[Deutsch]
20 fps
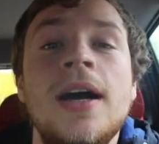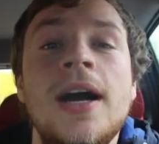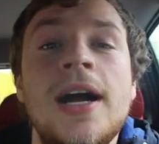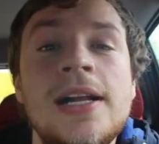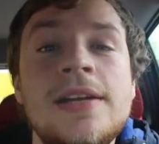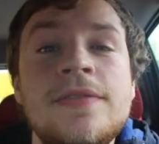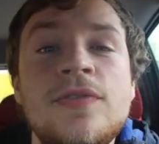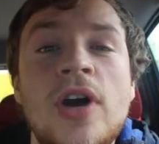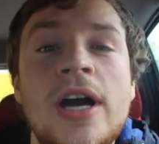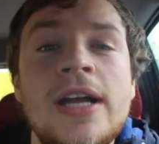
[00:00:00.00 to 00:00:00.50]

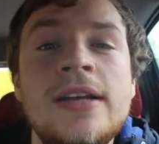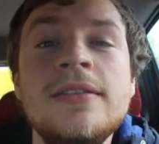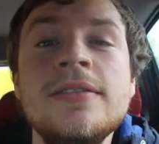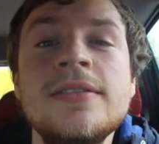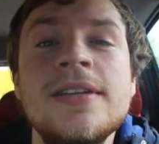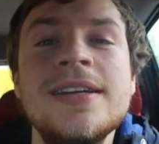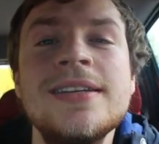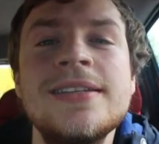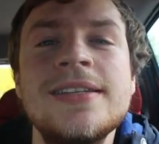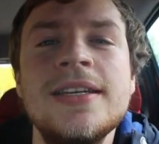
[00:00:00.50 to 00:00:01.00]
Allen voran
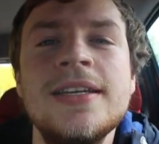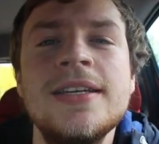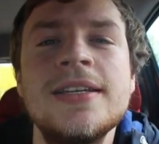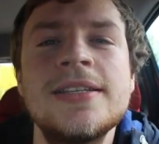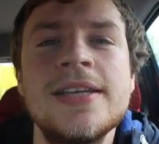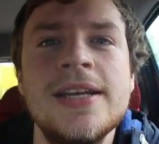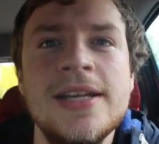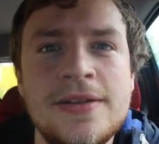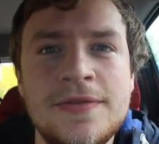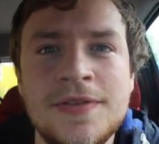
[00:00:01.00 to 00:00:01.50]
das
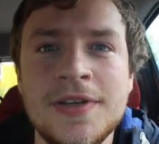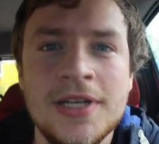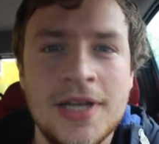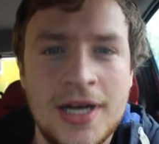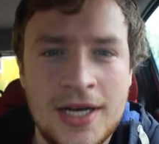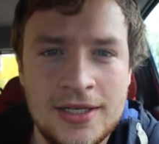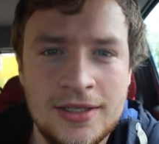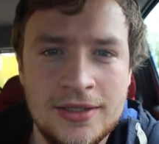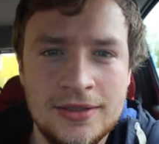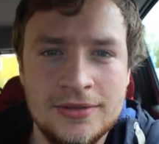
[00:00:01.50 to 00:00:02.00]

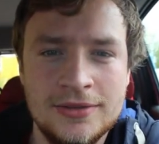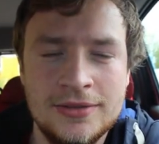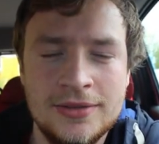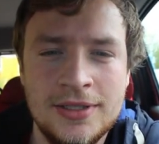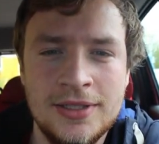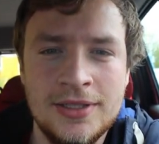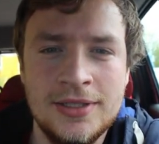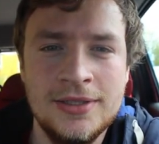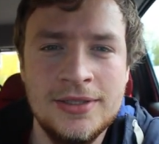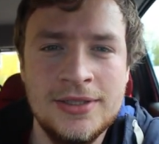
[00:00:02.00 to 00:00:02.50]
ESL-Finale.
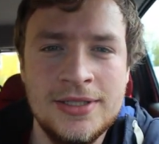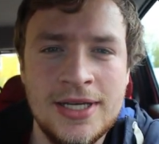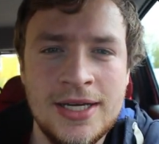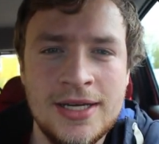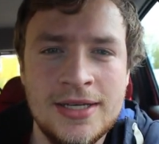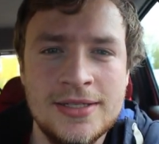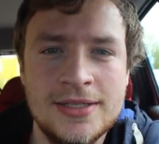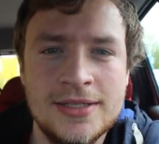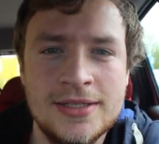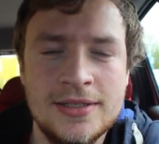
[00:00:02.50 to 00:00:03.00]
Na,
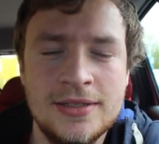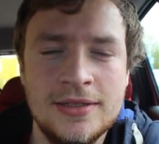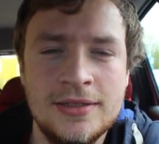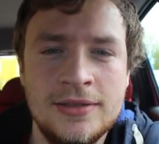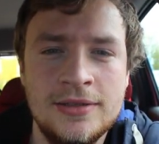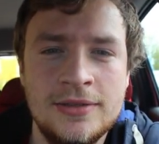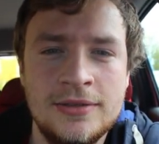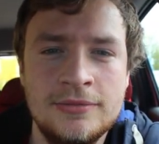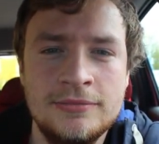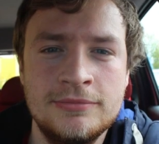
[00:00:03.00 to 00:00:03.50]
das
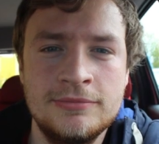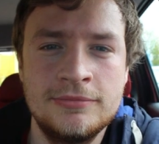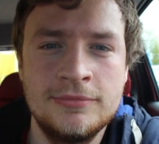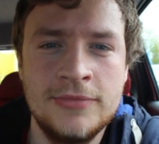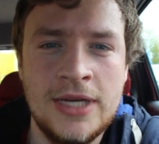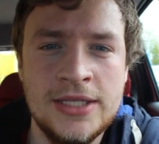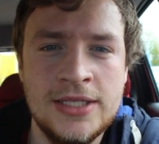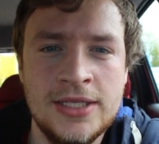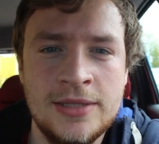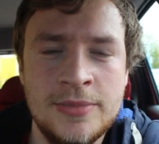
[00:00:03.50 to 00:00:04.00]
ähm,
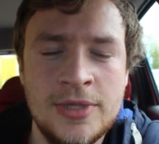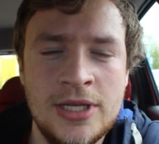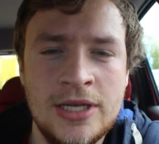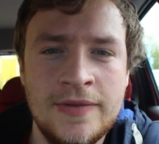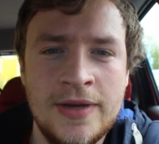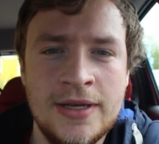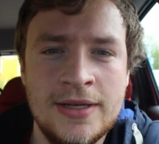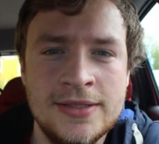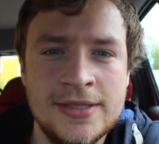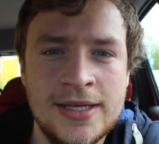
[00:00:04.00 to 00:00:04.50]
hat ja
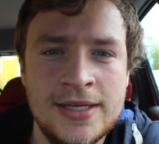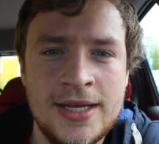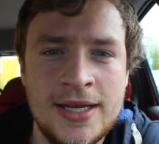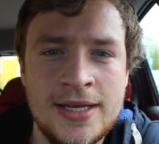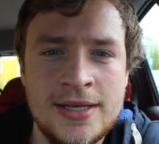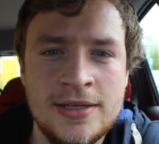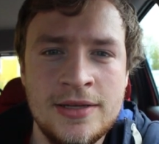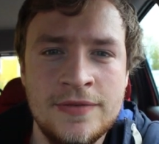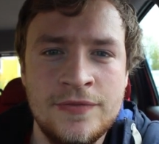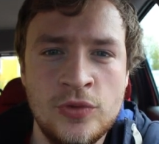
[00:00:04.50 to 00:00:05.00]
mittlerweile sein
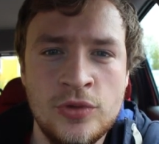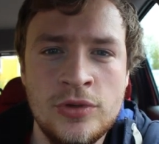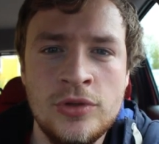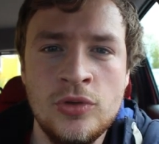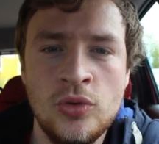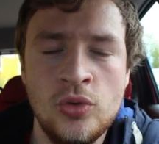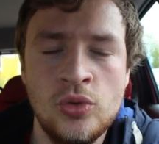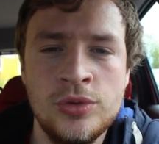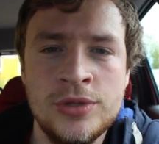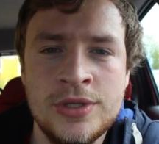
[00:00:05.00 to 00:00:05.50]
Ende
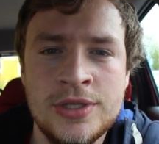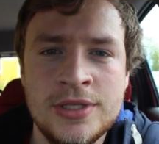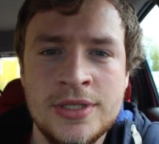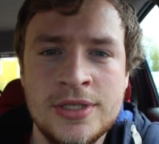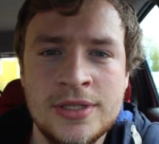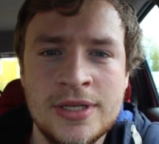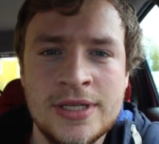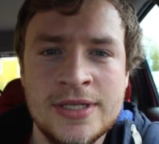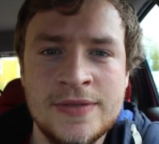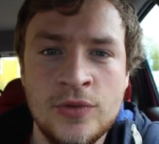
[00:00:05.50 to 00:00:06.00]
gefunden
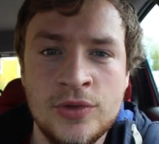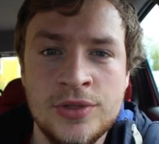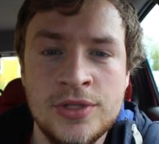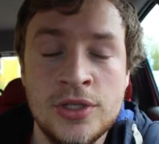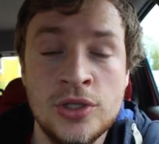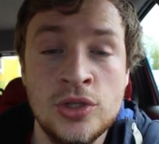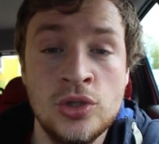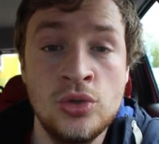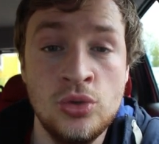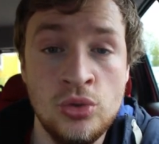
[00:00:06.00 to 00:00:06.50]
und es wird
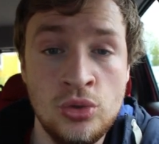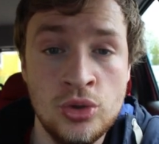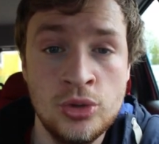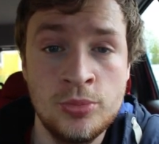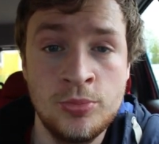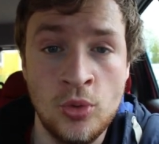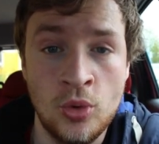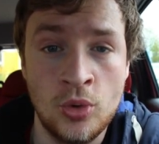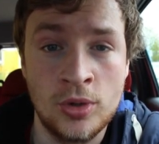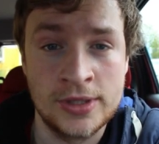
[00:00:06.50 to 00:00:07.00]
in
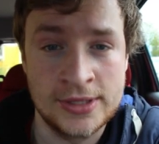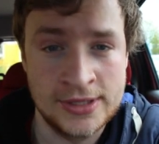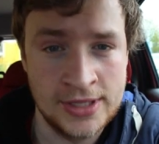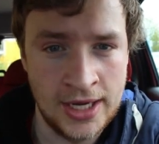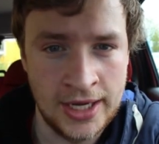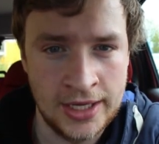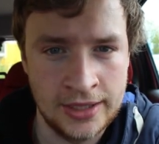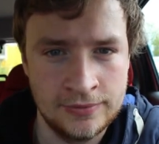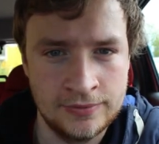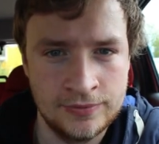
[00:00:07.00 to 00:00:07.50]
Duisburg
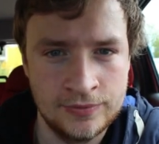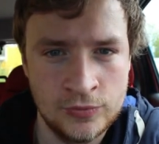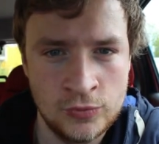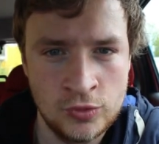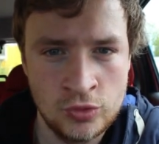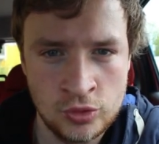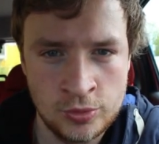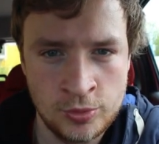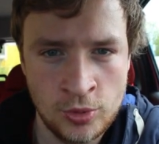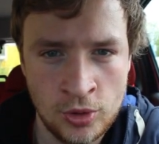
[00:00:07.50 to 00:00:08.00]
sein.
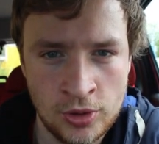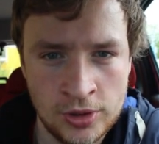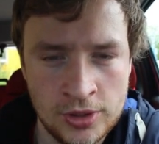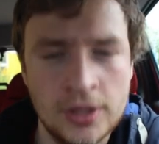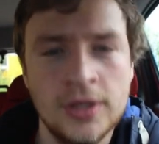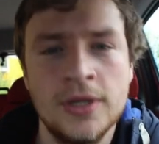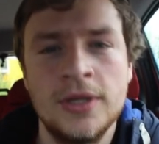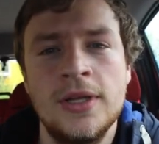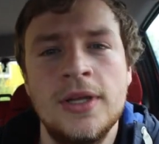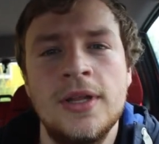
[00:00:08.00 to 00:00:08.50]
Duisburg
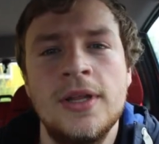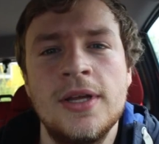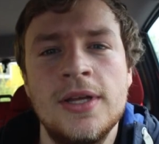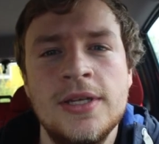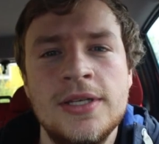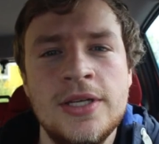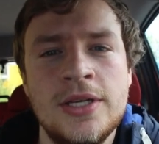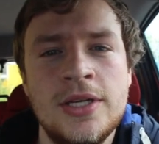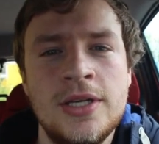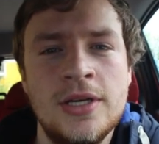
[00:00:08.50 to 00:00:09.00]

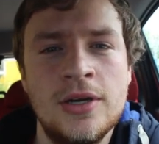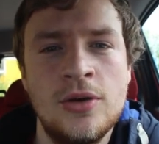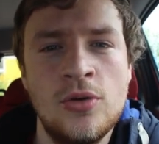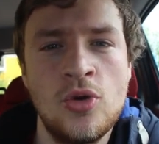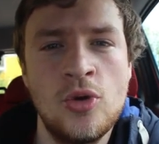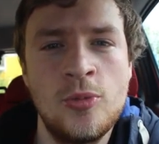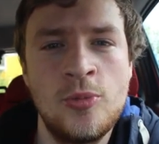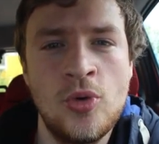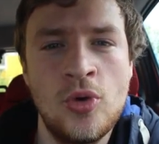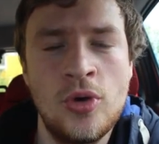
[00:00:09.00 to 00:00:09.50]
die
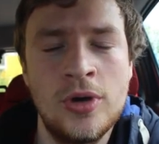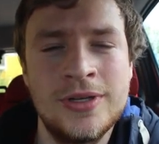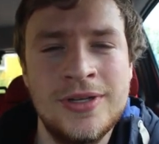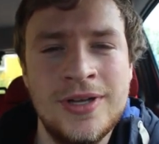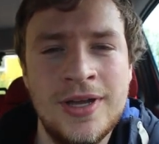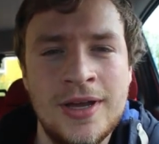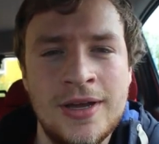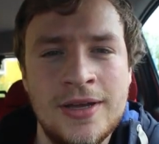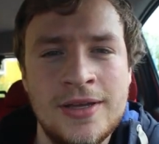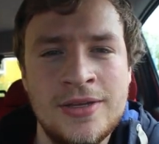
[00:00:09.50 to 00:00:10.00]
Hochburg
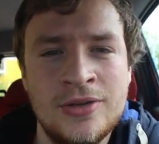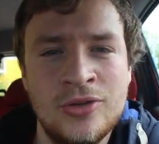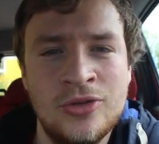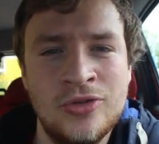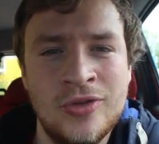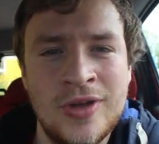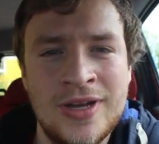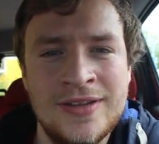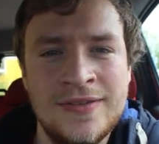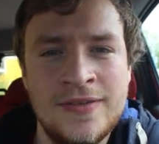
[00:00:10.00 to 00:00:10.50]
der
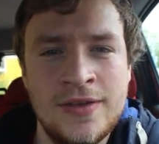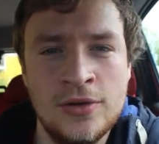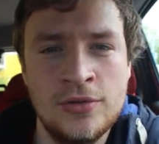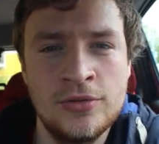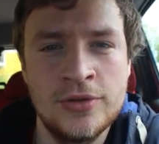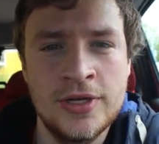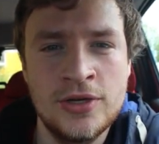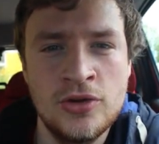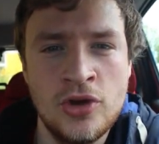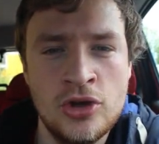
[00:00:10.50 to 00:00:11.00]

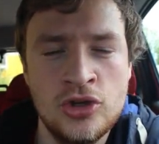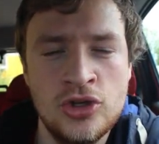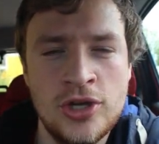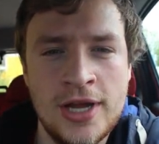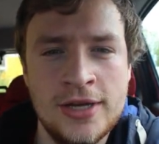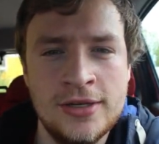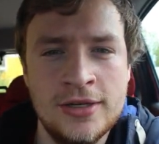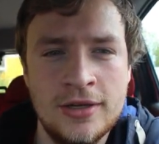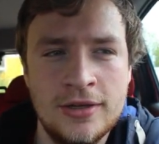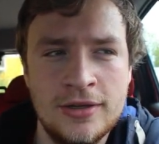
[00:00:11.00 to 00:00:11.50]
Industrialisierung in
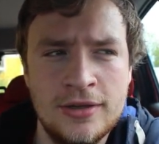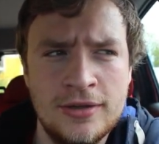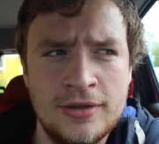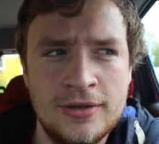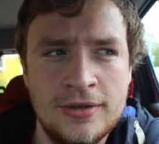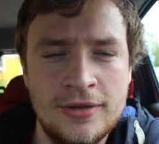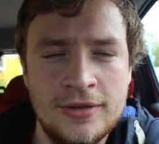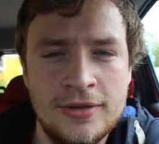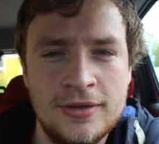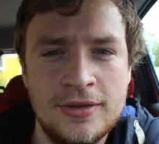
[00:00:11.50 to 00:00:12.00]
Deutschland,
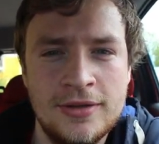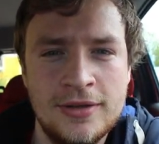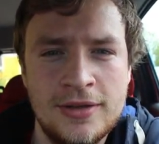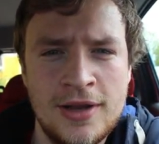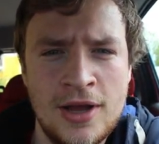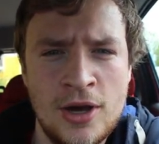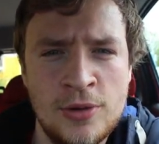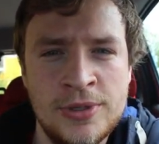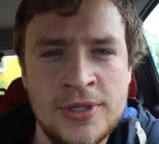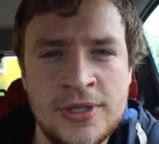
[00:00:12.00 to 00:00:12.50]

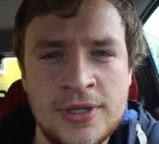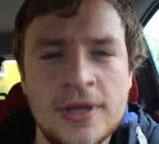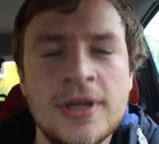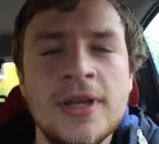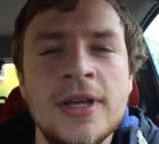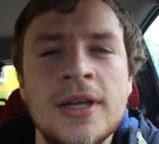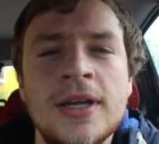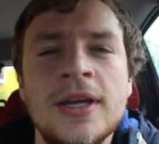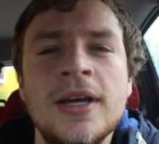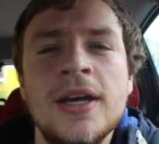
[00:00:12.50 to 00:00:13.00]
glaube ich.
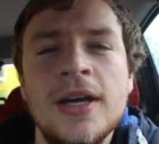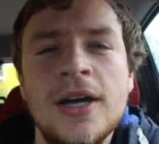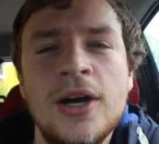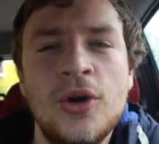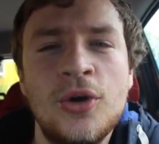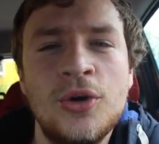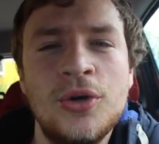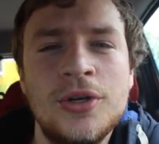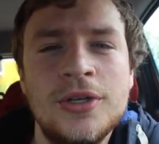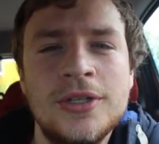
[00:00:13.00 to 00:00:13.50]

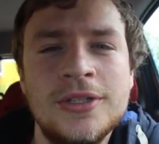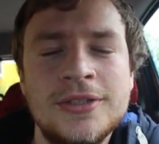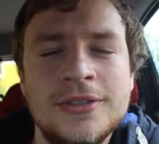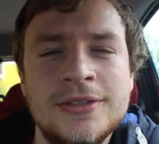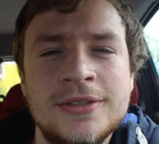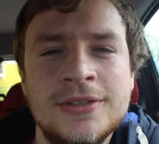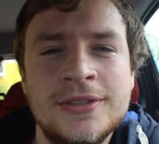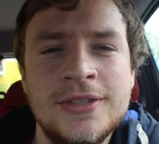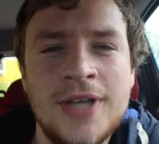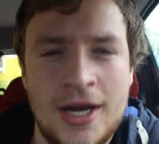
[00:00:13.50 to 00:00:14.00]

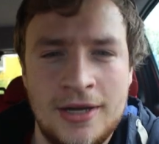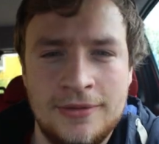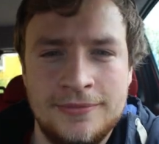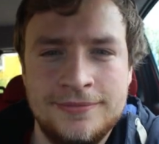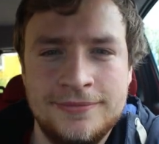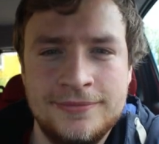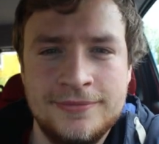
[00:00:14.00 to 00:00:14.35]
Und ja.